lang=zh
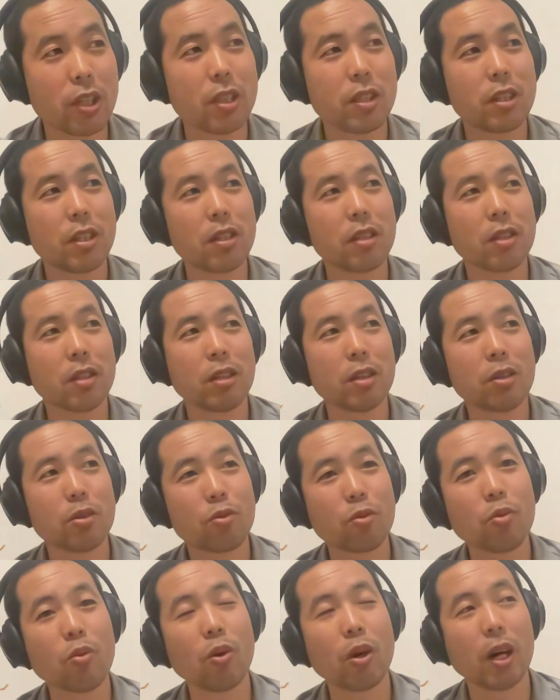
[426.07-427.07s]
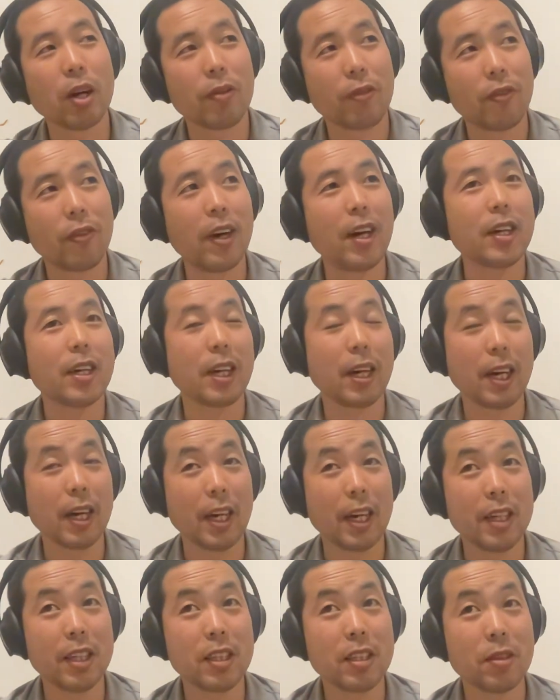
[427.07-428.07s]
以说其实中国发展
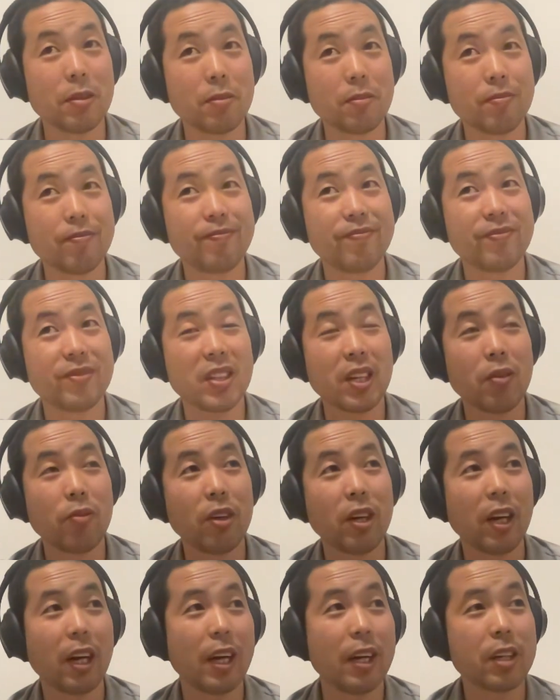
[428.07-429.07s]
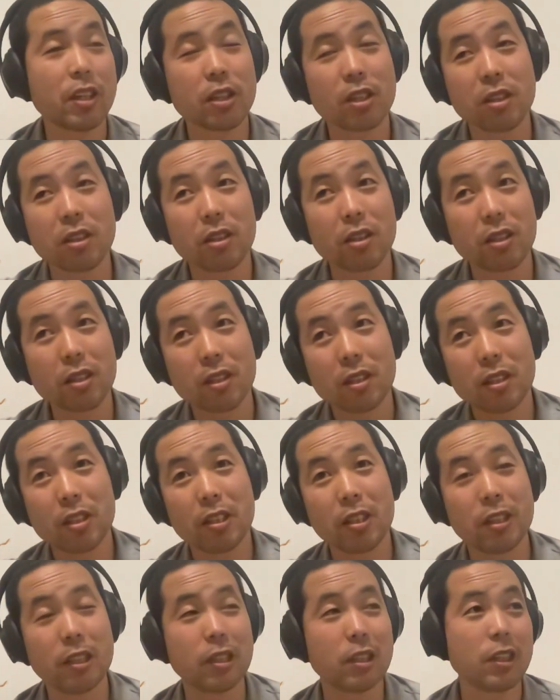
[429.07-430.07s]
还是在未来是
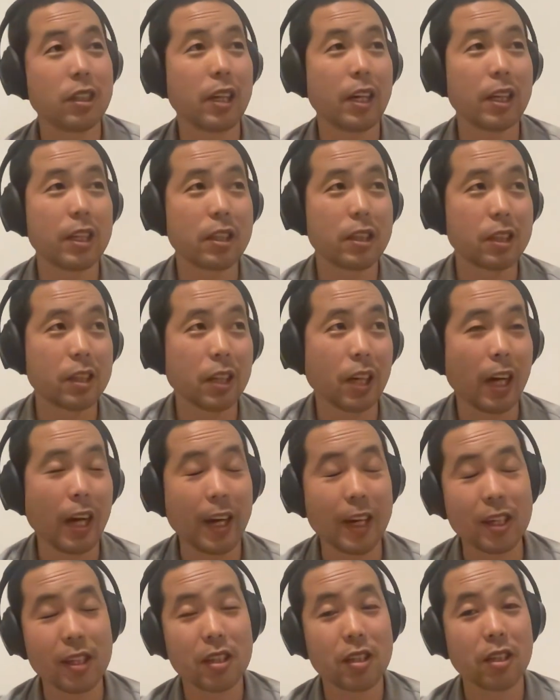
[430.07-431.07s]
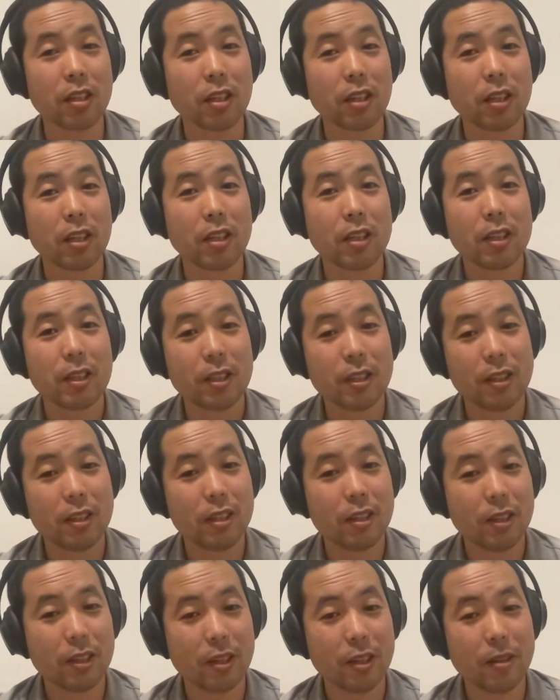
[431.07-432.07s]
几十年，其实还是
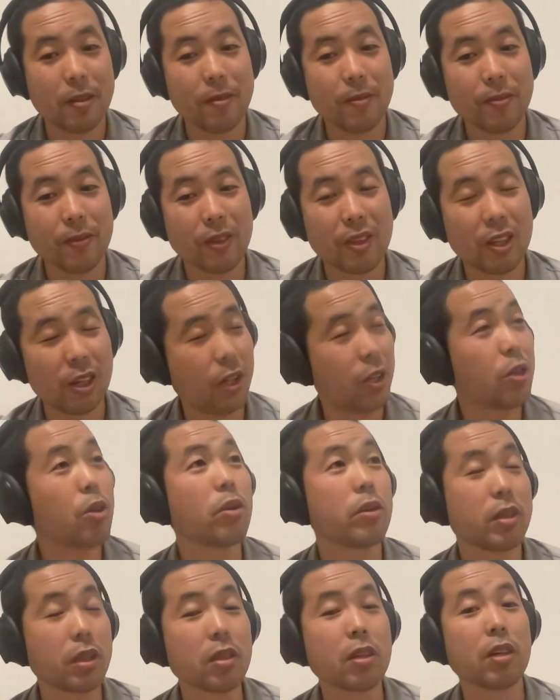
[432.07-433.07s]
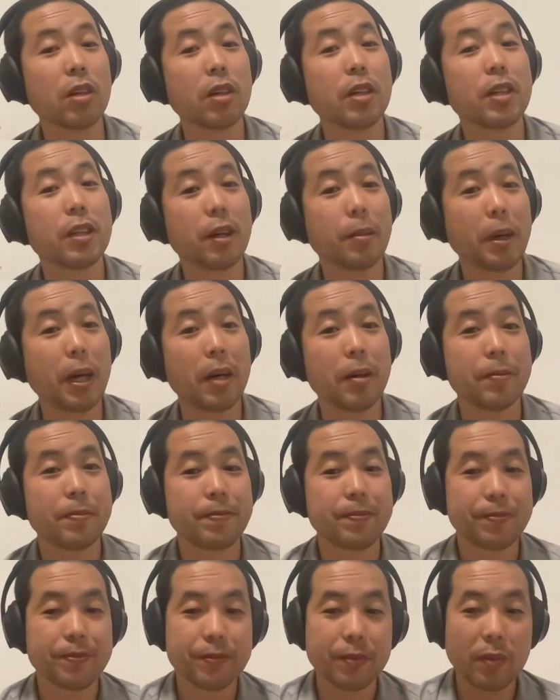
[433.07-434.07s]
嗯挺有竞争力的吧，
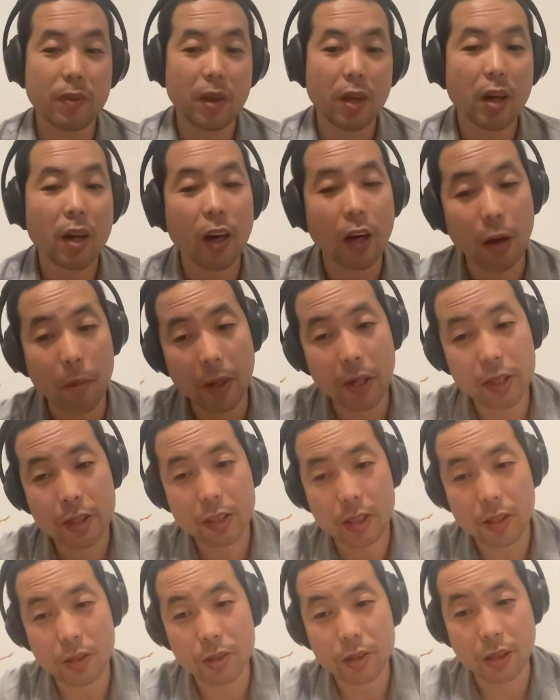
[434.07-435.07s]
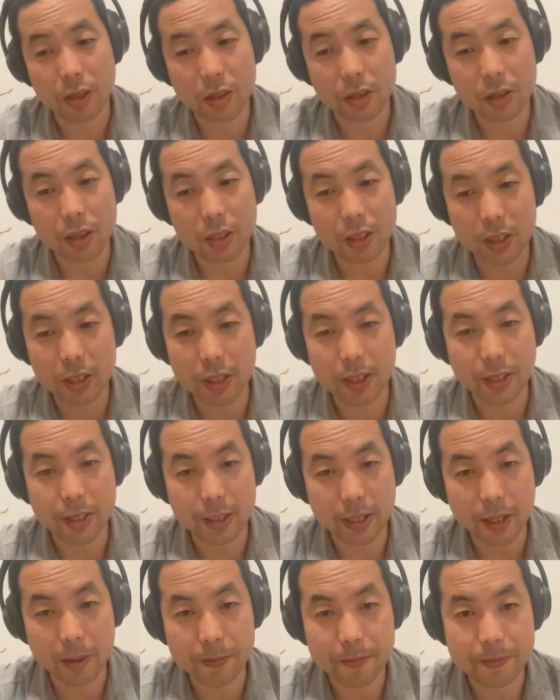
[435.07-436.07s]
好吧，今天讲到这里，谢谢大
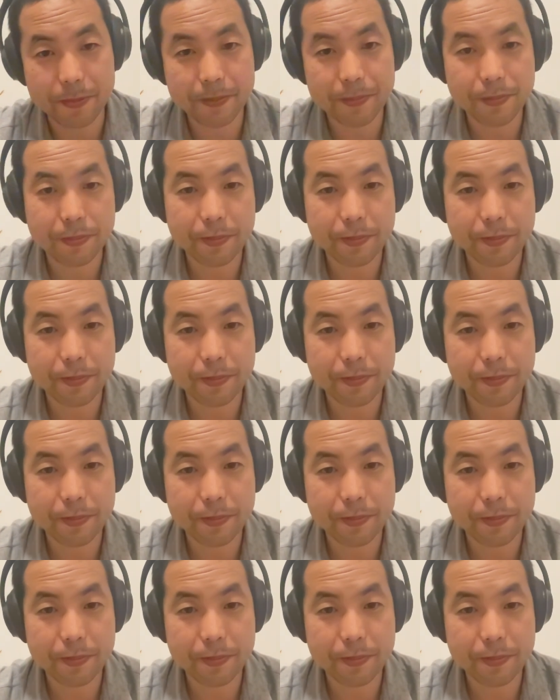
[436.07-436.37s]
家。